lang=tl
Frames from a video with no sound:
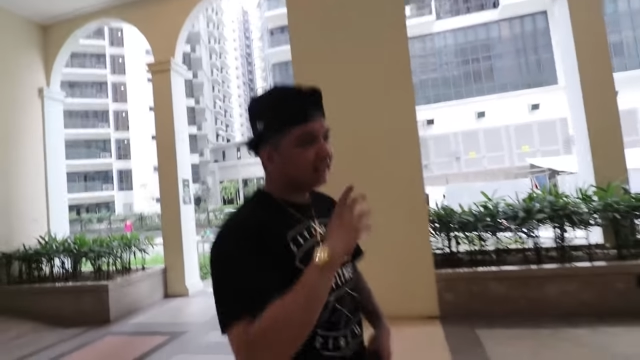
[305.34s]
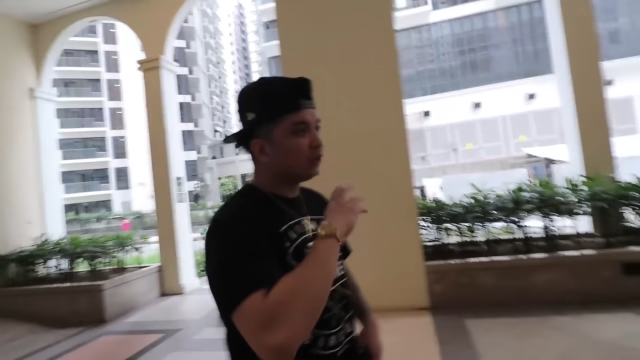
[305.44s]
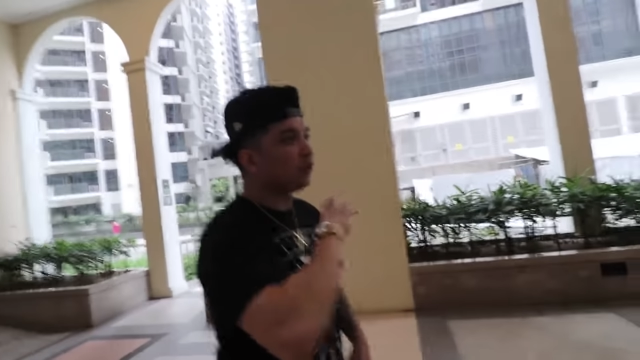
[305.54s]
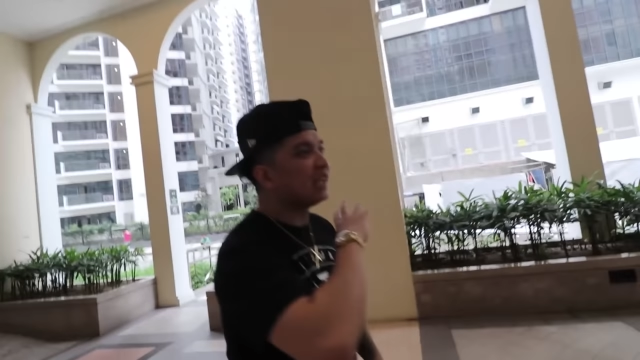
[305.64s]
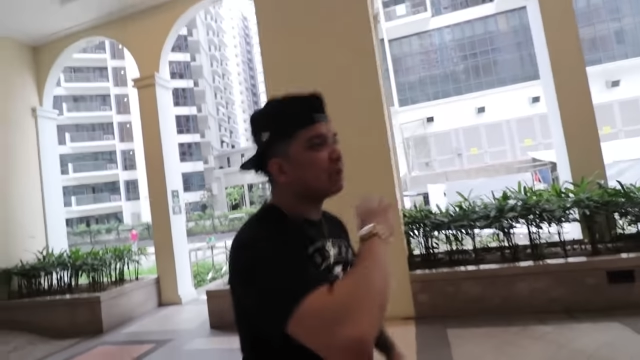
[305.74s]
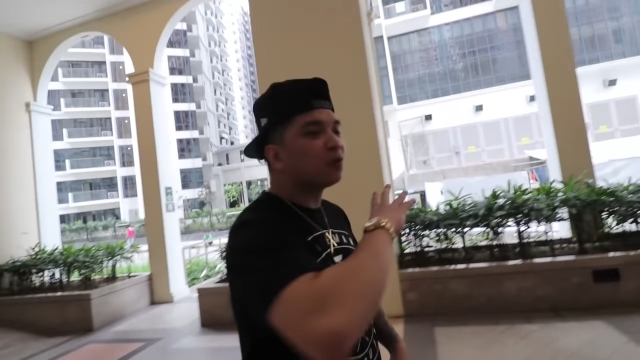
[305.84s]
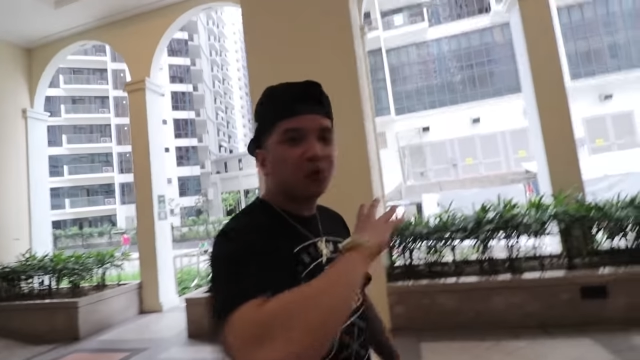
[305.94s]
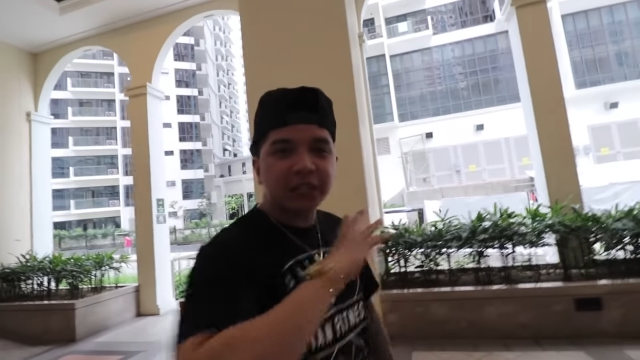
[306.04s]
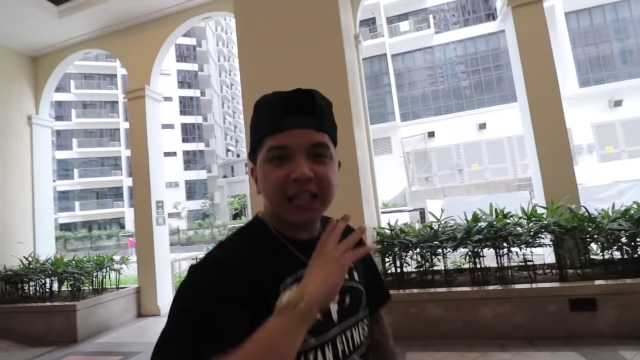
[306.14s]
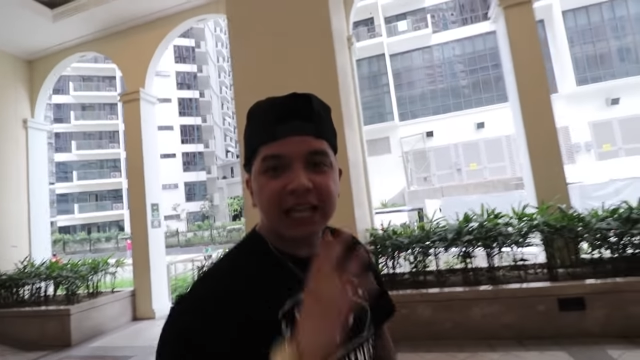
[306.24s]
hindi ko alam
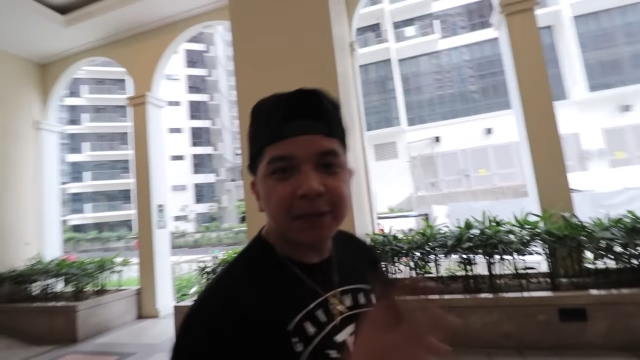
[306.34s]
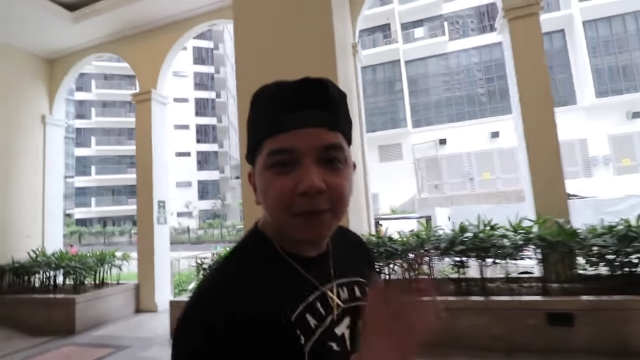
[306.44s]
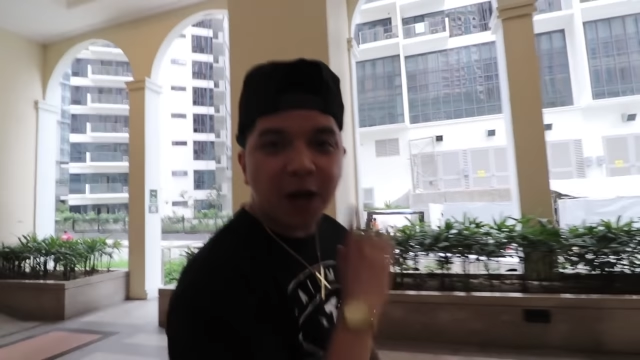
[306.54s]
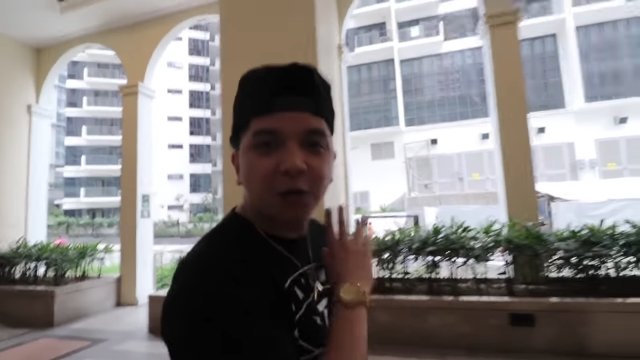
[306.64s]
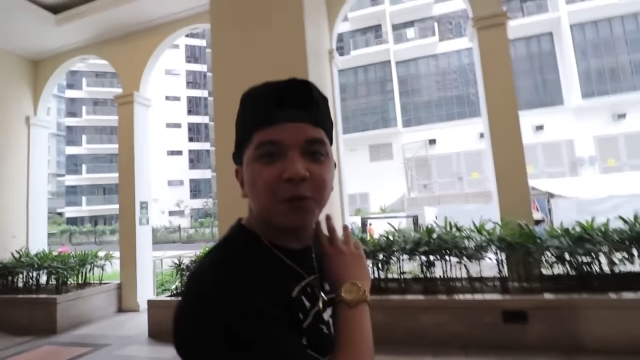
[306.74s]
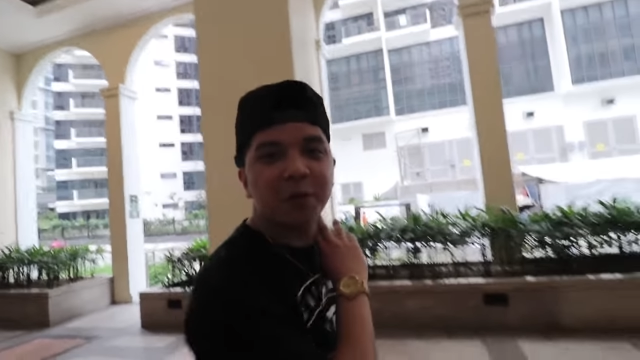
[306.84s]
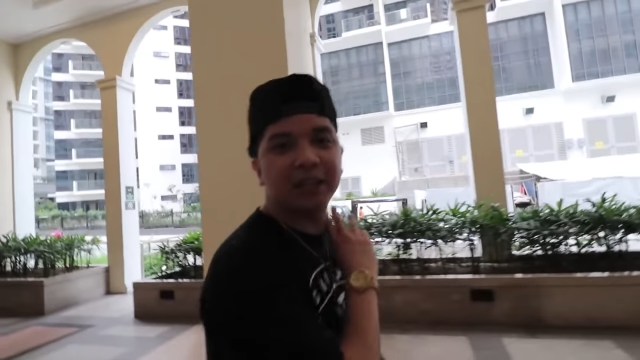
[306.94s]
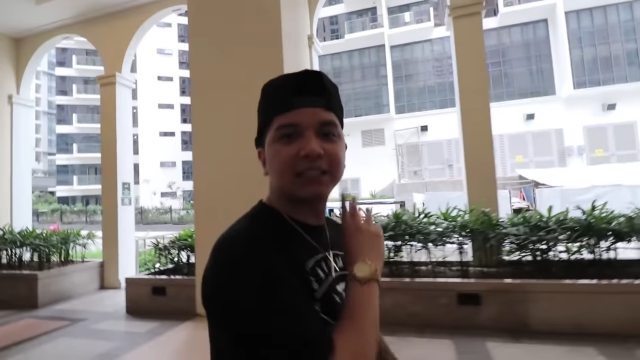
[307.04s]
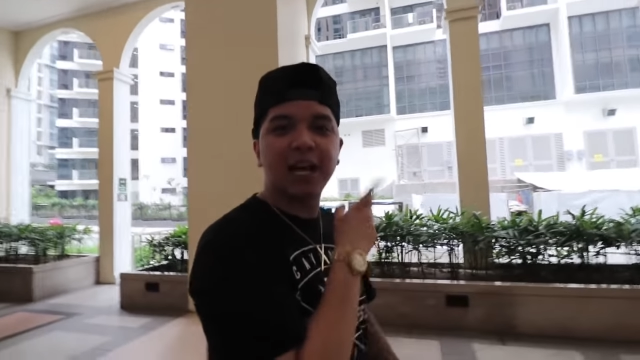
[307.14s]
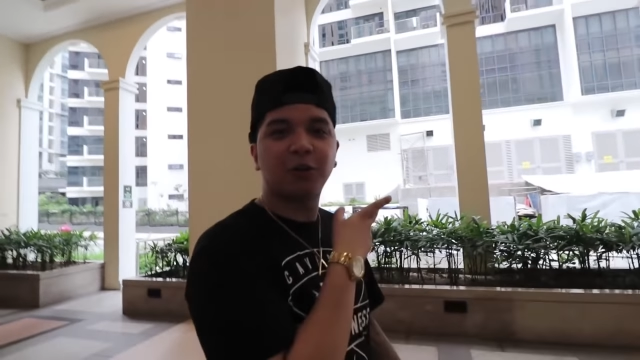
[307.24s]
kung kilala pa ako ng
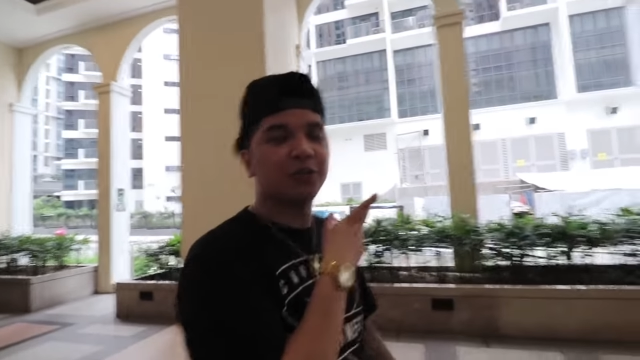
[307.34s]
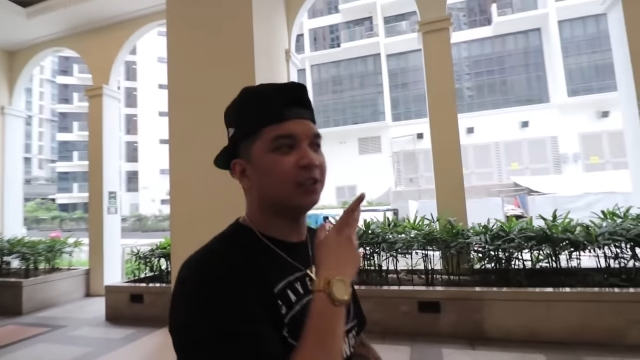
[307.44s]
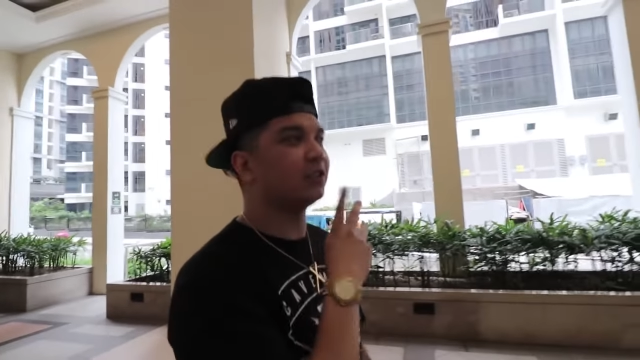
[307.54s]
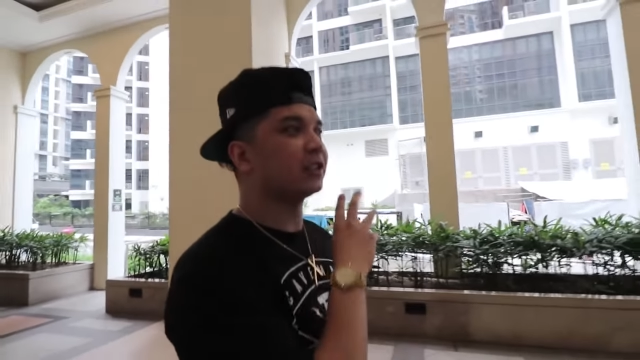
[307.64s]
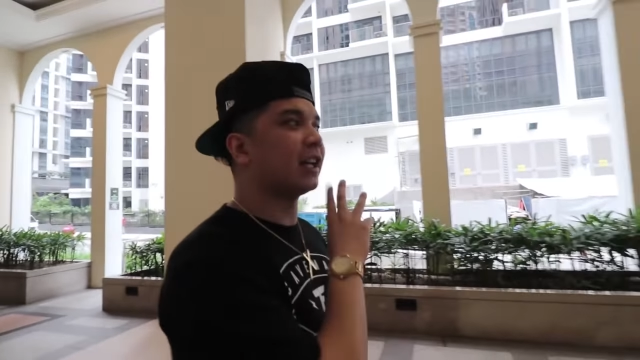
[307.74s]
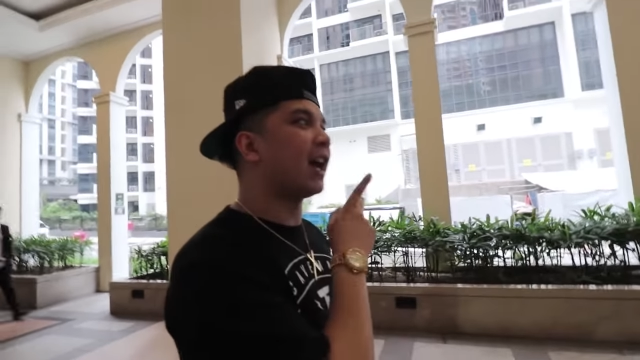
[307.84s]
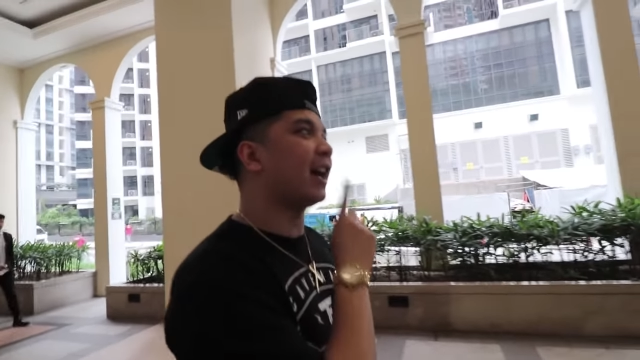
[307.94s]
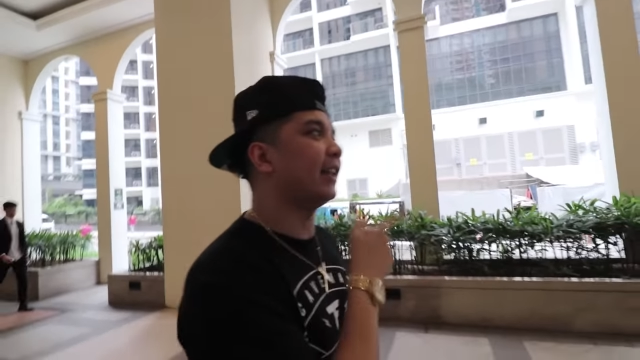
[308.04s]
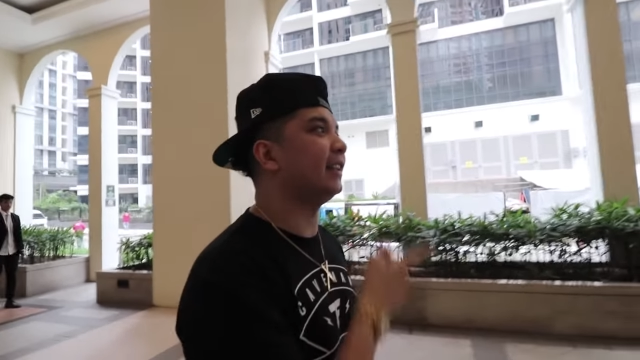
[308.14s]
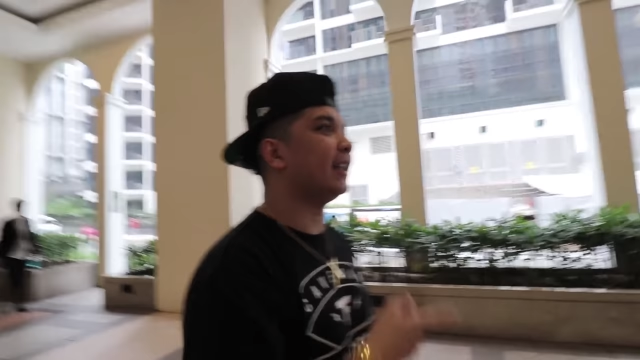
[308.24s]
mga tao dito sa
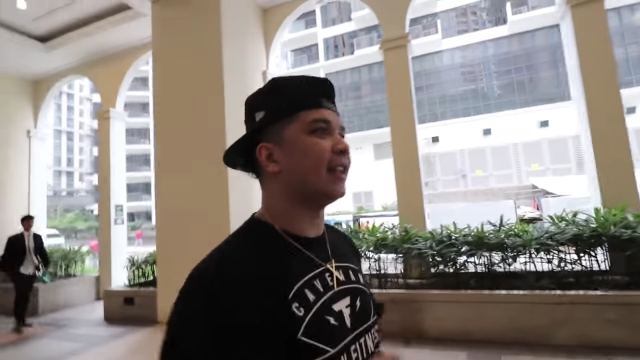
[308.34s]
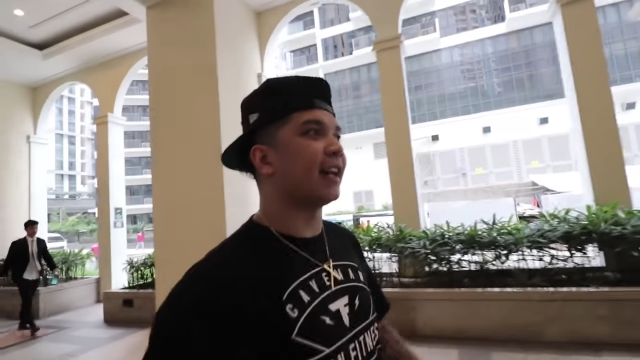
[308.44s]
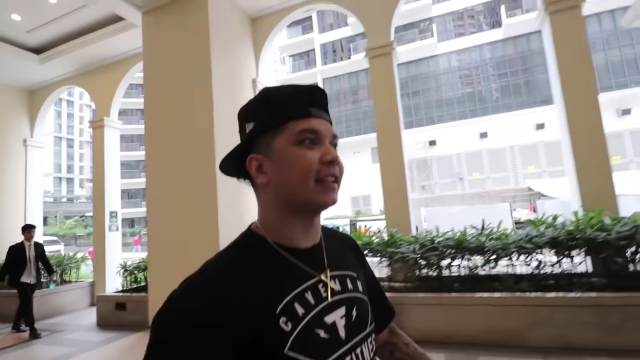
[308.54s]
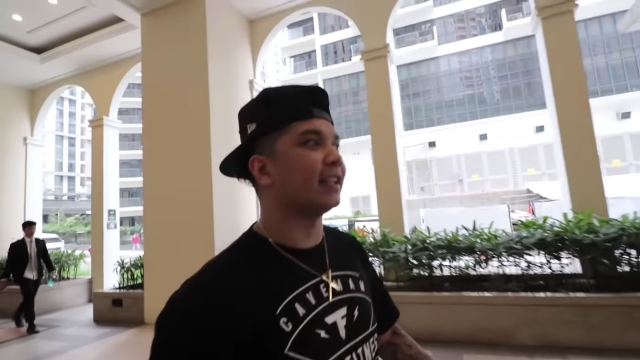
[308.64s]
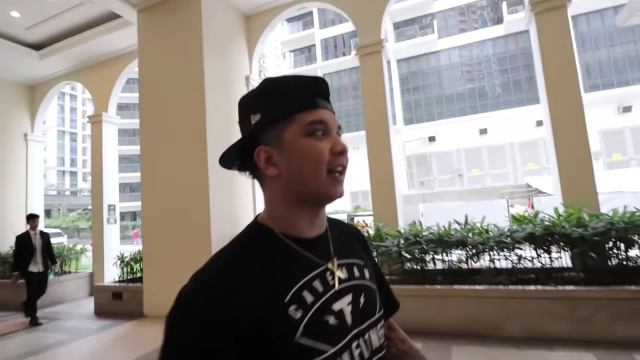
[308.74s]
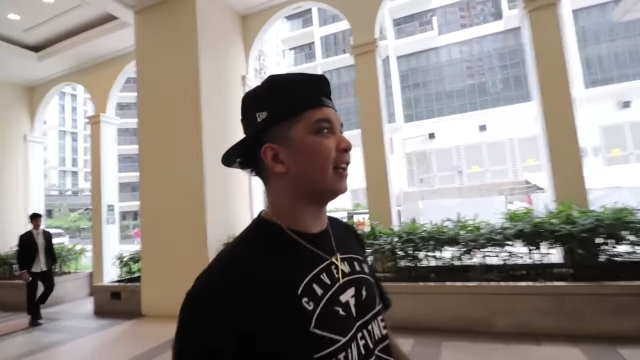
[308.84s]
kakainan natin ha.